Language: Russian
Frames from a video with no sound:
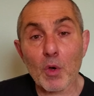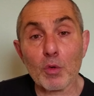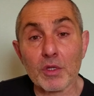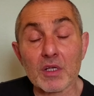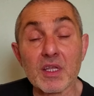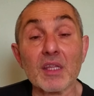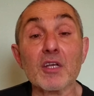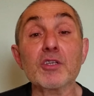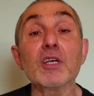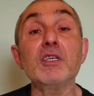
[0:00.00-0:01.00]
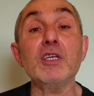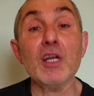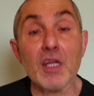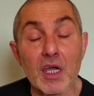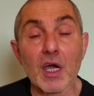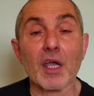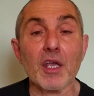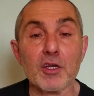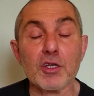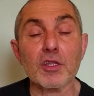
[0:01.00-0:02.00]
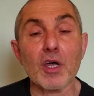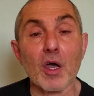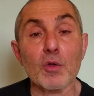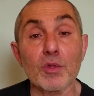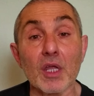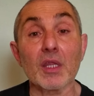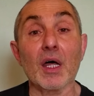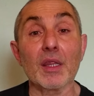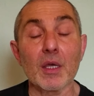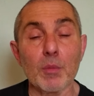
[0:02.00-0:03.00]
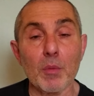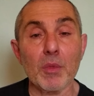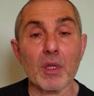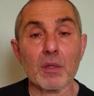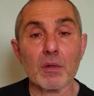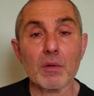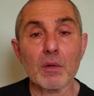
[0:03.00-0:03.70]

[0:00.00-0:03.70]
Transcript: достаточно сильный, как я считаю, на данный момент.